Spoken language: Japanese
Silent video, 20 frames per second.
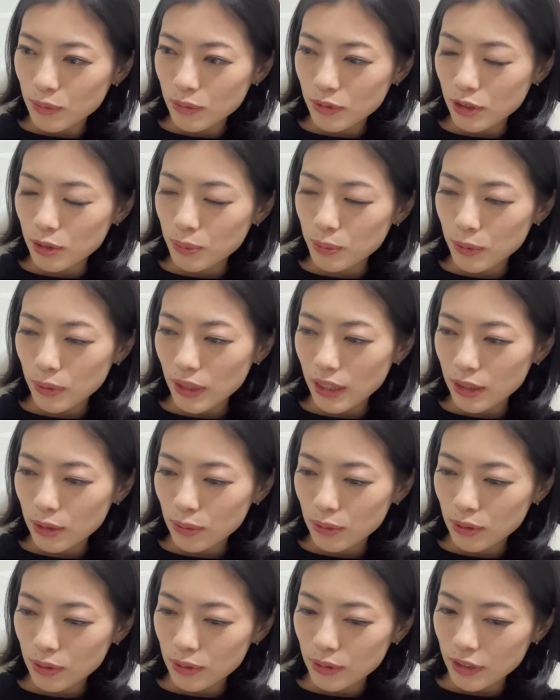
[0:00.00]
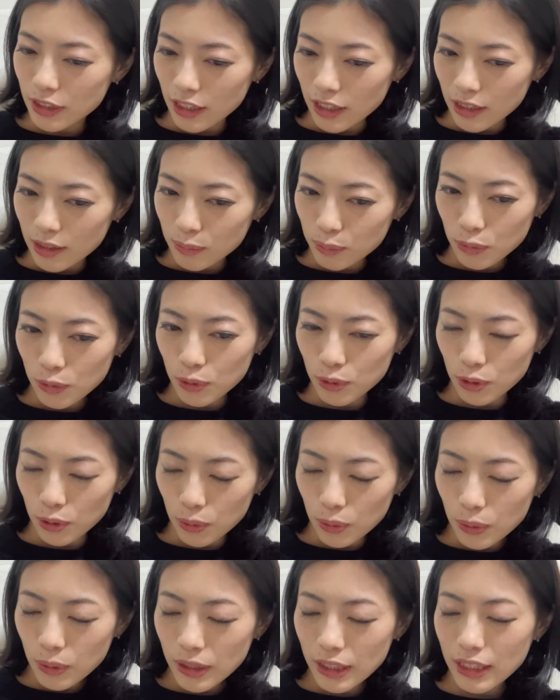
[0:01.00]
ズボラというか、もう
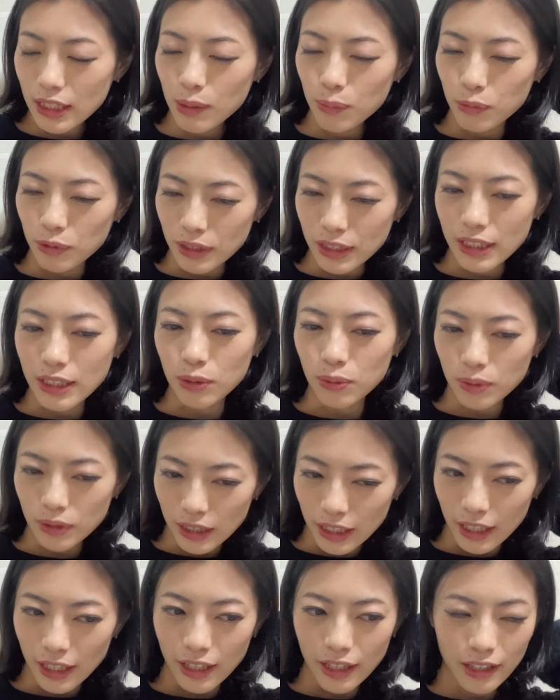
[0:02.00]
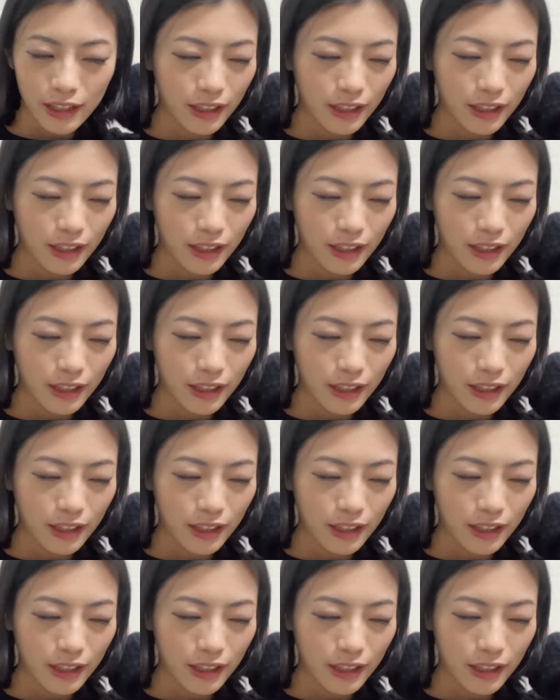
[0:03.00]
汚れてもいいので、